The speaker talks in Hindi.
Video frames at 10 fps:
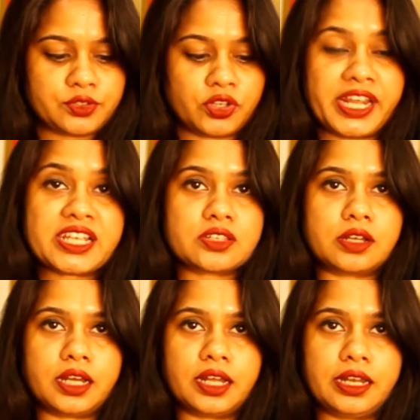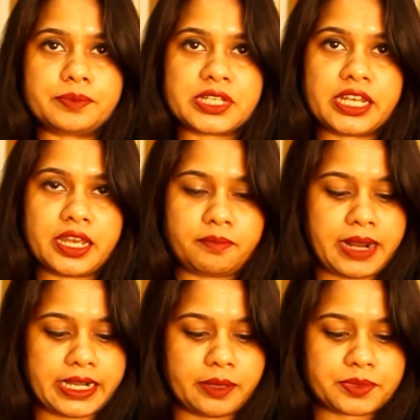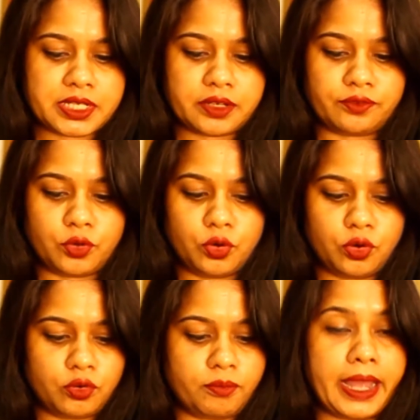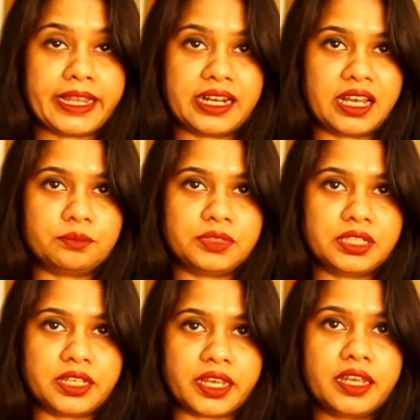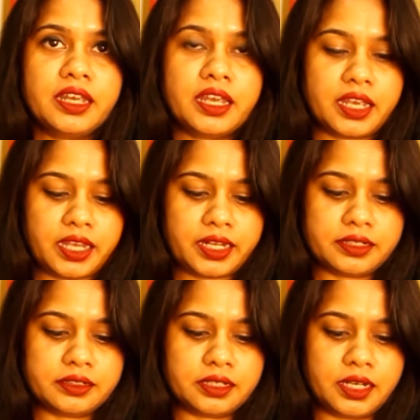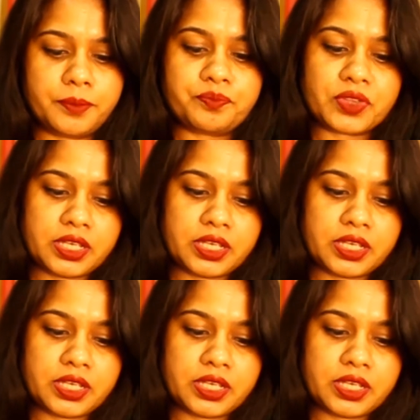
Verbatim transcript: जो नेक्स्ट लिपस्टिक है मैट लिपस्टिक वो माई ग्लैम की है एंड um,